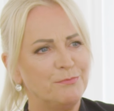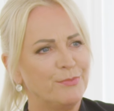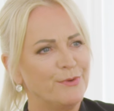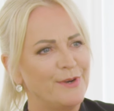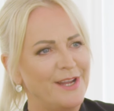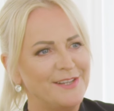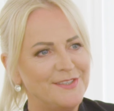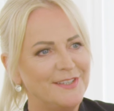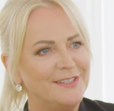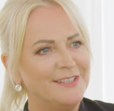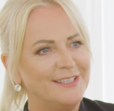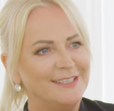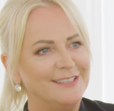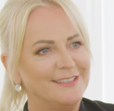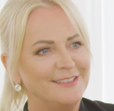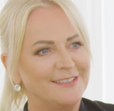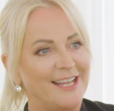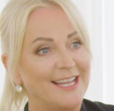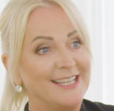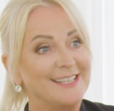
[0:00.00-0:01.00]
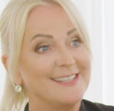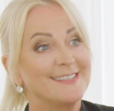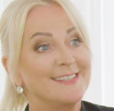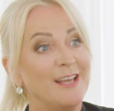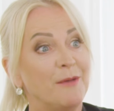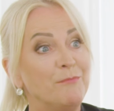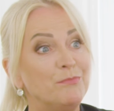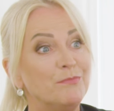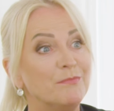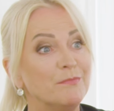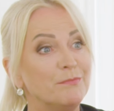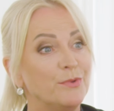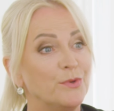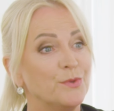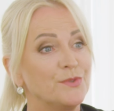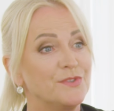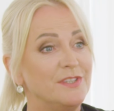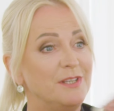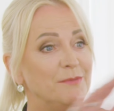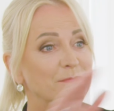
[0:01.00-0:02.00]
President der gesamten
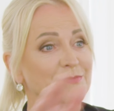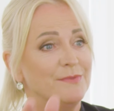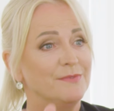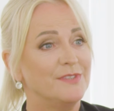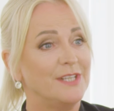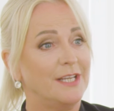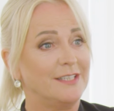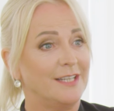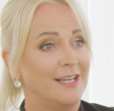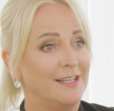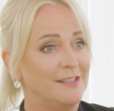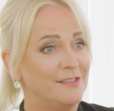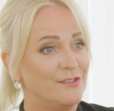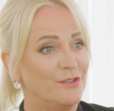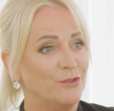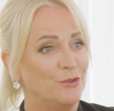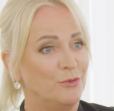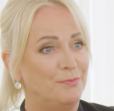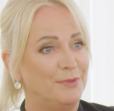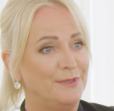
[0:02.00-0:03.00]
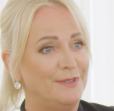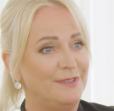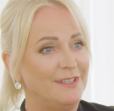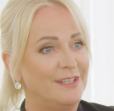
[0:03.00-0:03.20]
ProSieben Sat1-Gruppe